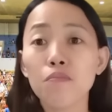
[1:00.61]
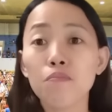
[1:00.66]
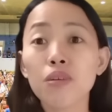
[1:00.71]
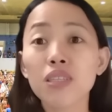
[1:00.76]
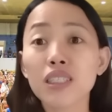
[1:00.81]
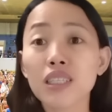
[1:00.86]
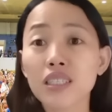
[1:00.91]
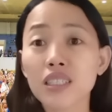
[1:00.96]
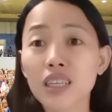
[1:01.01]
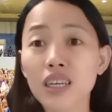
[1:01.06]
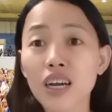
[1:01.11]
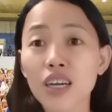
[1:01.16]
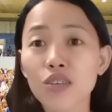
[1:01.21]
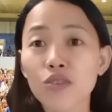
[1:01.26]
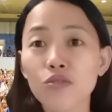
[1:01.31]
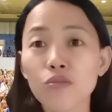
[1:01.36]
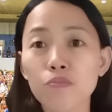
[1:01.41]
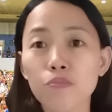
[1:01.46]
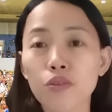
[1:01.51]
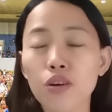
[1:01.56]
Basta sa
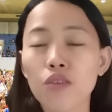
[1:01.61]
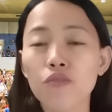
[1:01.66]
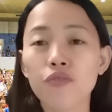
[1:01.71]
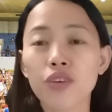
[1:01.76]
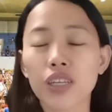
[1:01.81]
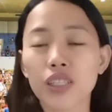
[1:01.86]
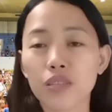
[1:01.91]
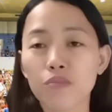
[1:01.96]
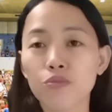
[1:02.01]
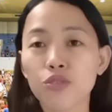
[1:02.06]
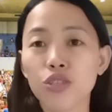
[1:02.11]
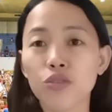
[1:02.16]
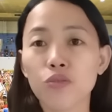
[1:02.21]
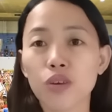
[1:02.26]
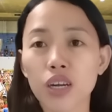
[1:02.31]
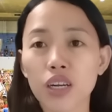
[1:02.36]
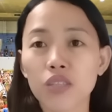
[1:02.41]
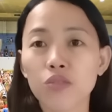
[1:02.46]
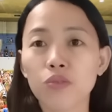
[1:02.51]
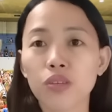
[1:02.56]
ngayon po, effective
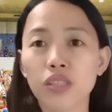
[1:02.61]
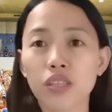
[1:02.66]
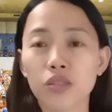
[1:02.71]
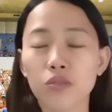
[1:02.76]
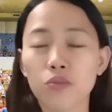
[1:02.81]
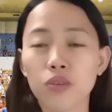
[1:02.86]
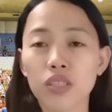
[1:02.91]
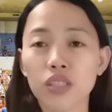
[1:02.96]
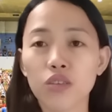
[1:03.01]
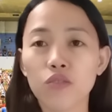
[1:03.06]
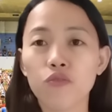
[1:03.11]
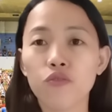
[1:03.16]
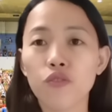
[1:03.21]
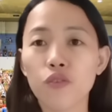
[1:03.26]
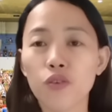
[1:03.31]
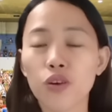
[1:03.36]
January 2024, 1,000